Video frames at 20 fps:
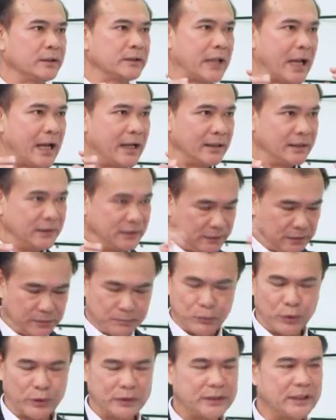ทั้ง
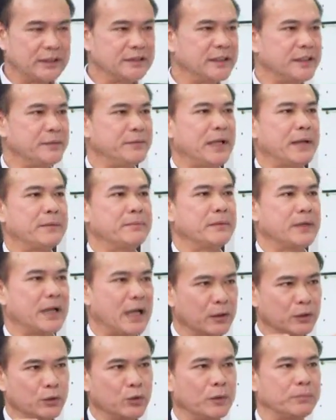หมดทั้ง CPF
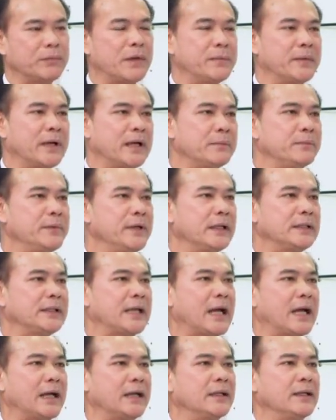เข้าตรวจประเมินเพื่อ
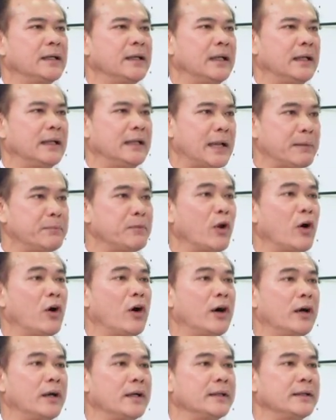จะรับรอ
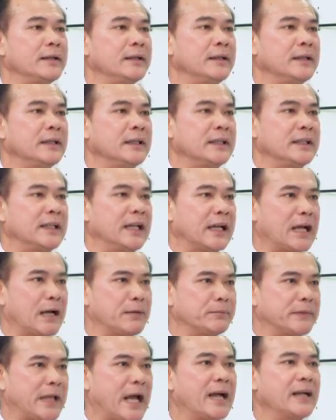งนะครับ
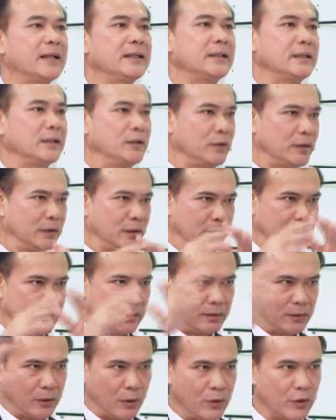ทั้ง
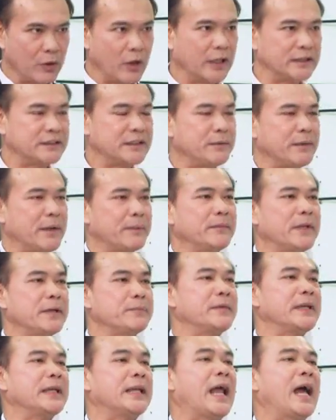องค์กร CPF ใน
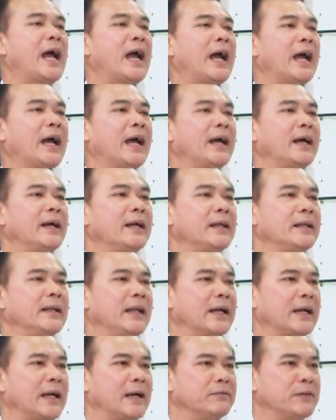ปีหน้า
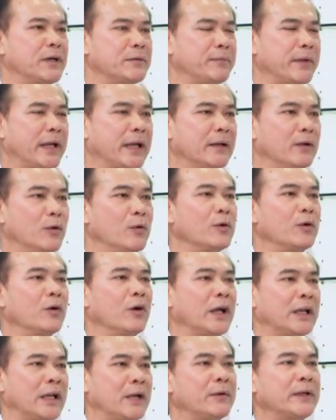นะครับ ว่าเป็นองค์ก
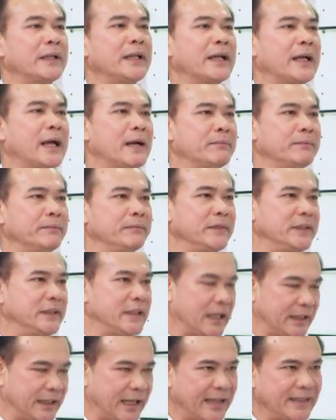รนวัตกรรมอ
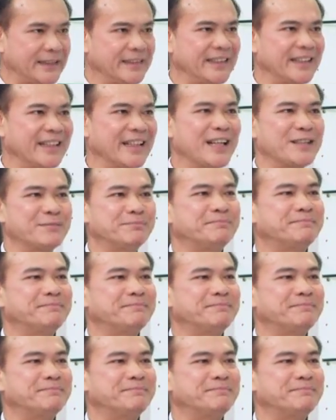ย่างแท้จริงครับ